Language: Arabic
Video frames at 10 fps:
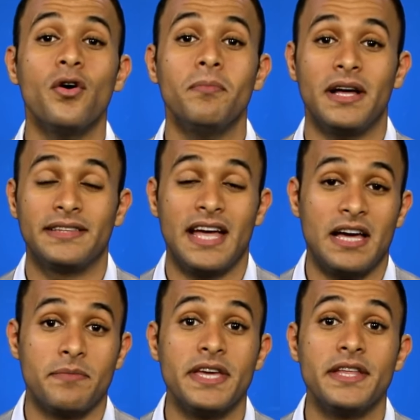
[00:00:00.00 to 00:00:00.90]
هم
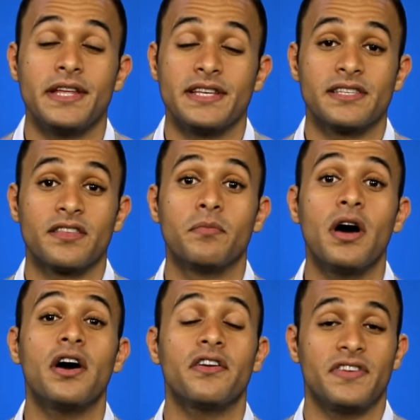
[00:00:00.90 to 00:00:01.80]
الداعمين
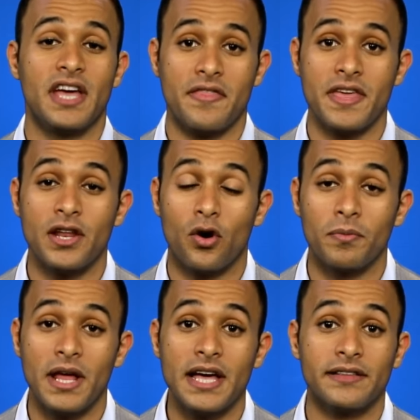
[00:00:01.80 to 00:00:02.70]
للاستثمار في هذه
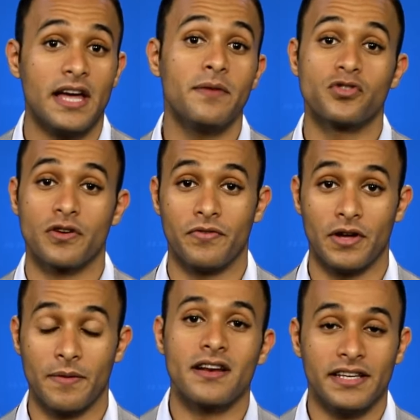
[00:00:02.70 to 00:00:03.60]
العملات
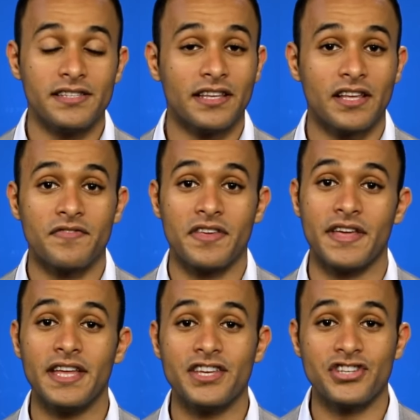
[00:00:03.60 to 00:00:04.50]
المشفرة؟ الرئيس
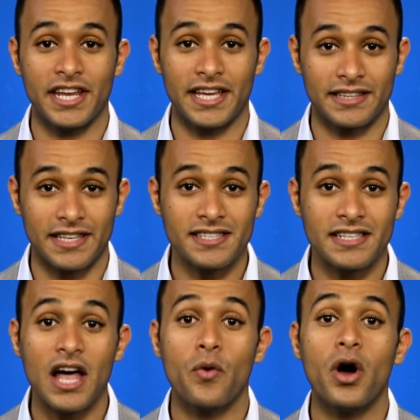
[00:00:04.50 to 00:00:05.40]
التنفيذي لشركة
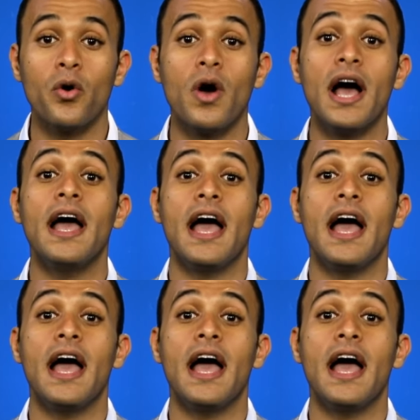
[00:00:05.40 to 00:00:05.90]
تسلا وهو